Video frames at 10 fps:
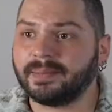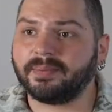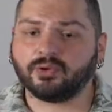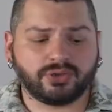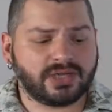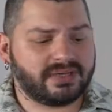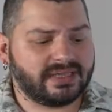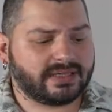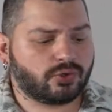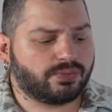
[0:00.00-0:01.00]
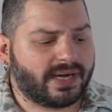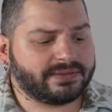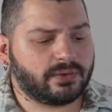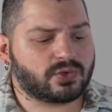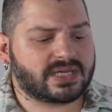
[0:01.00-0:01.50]
Tabi bununla birlikte
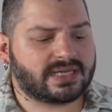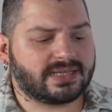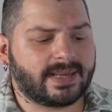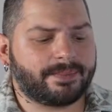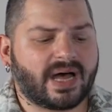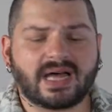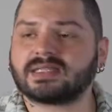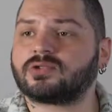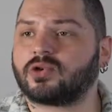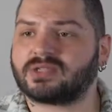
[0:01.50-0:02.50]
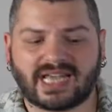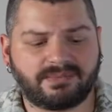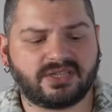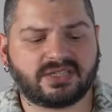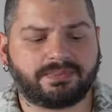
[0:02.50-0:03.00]
kumanda üzerinde bazı sosyal
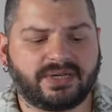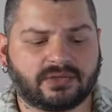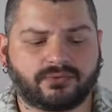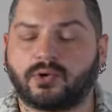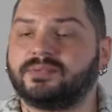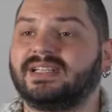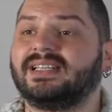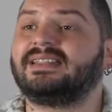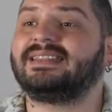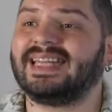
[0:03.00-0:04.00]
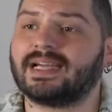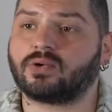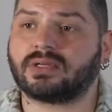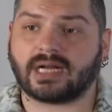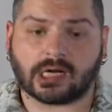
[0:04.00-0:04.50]
medya platformlarına direkt
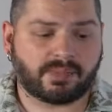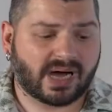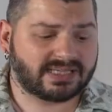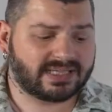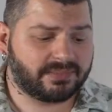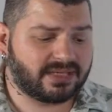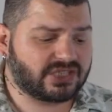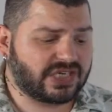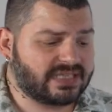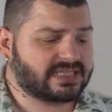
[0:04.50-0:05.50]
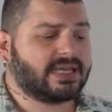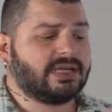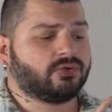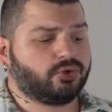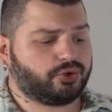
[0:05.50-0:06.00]
olarak bağlanabileceğiniz
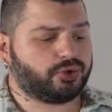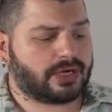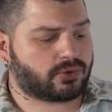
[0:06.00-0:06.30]
tuşlar